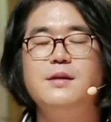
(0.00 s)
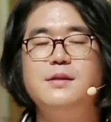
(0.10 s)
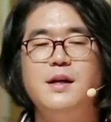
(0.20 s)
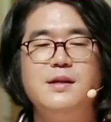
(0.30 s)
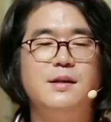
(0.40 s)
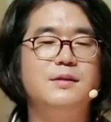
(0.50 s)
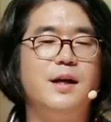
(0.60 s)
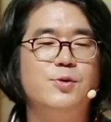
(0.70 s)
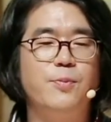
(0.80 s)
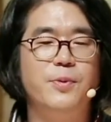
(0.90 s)
세상은
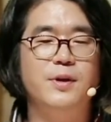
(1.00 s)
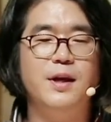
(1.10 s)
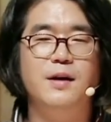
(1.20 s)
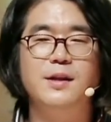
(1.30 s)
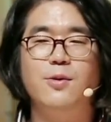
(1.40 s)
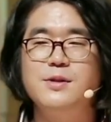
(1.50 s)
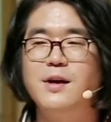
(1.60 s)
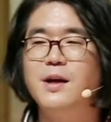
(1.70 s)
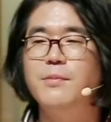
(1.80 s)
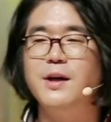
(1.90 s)
계속 변해간다고
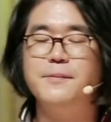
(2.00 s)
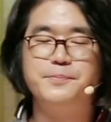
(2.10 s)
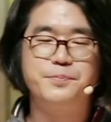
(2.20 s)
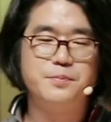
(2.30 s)
생각합니다.